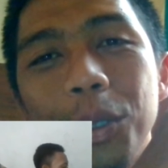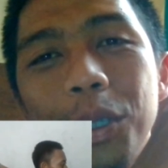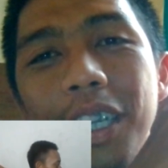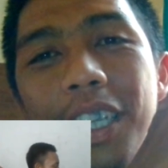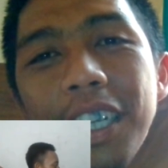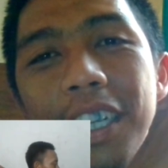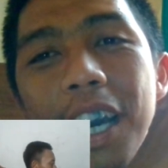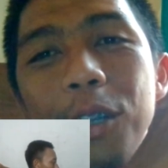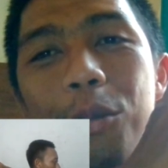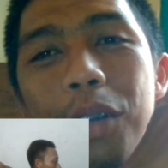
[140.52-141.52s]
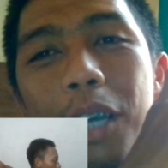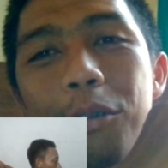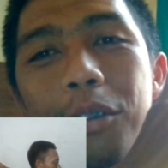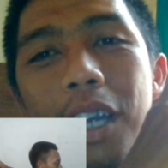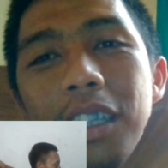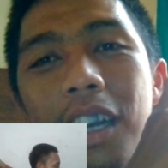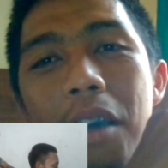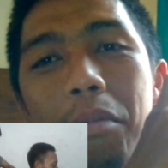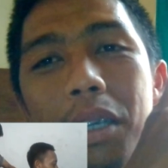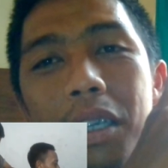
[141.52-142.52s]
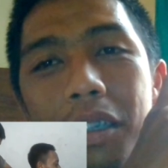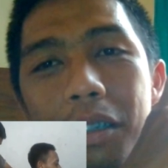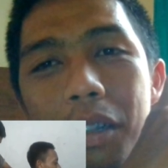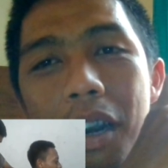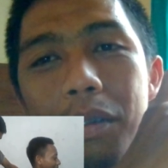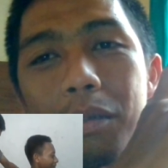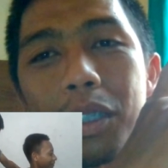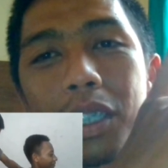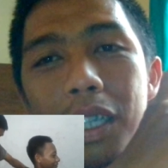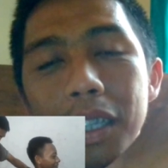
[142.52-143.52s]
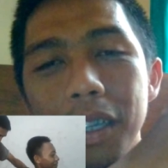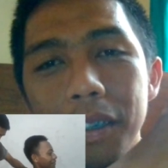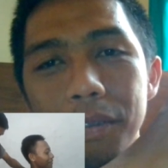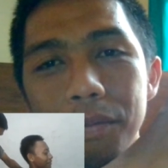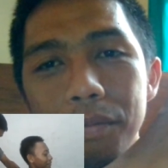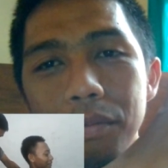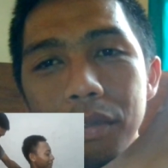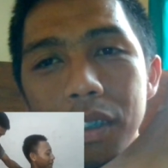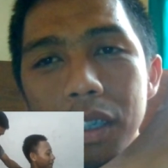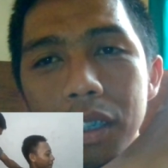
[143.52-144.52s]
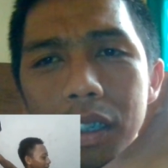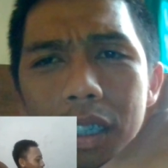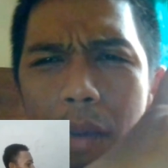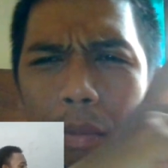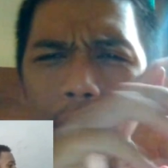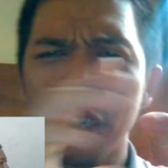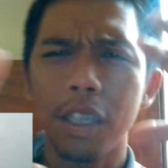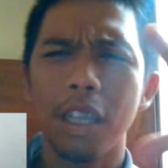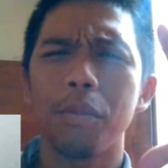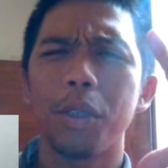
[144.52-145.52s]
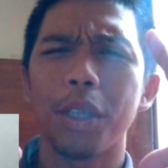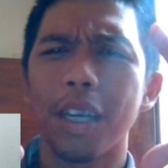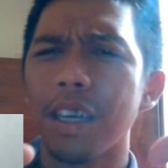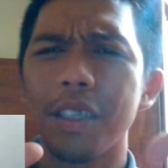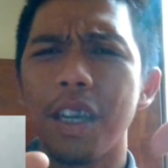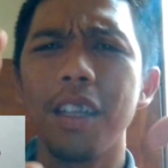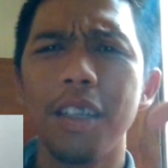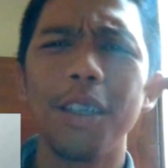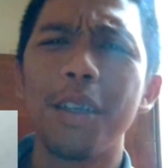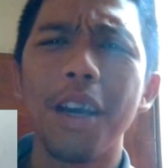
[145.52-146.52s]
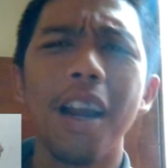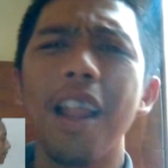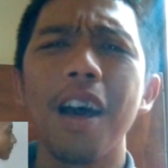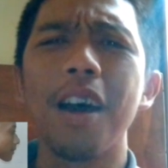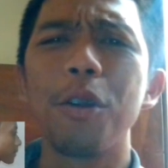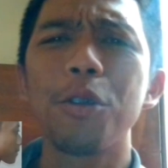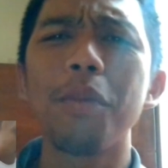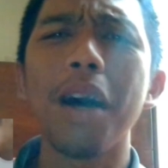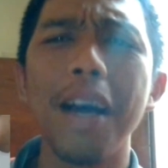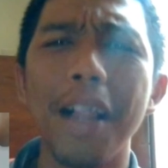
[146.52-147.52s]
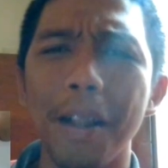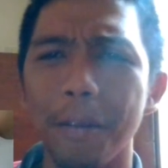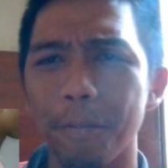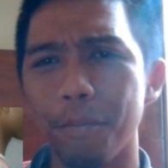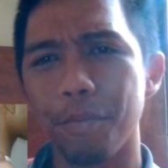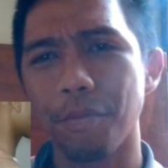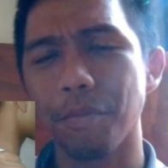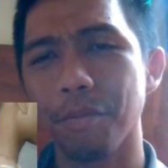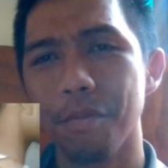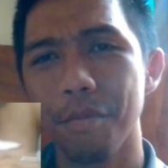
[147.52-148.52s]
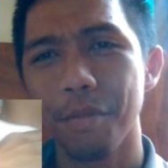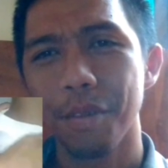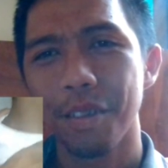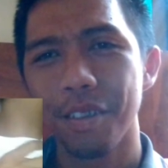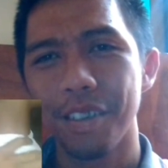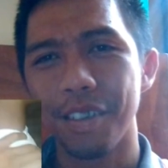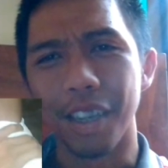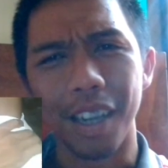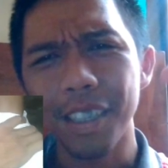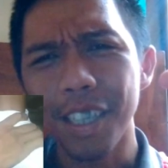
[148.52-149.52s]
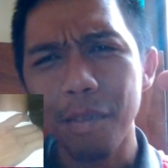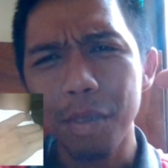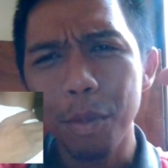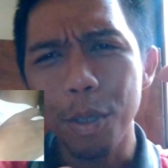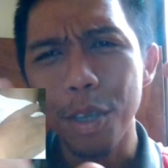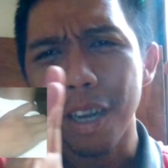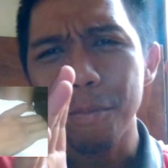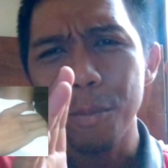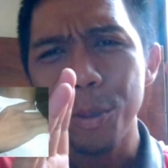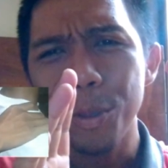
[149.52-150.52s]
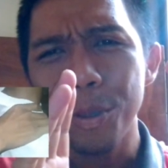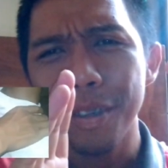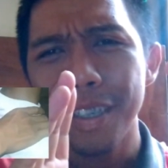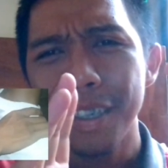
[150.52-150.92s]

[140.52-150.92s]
sering harus melakukan terapi terapi pijat namanya kita menjaga kesehatan tidaklah harus mahal dengan terapi pijat pun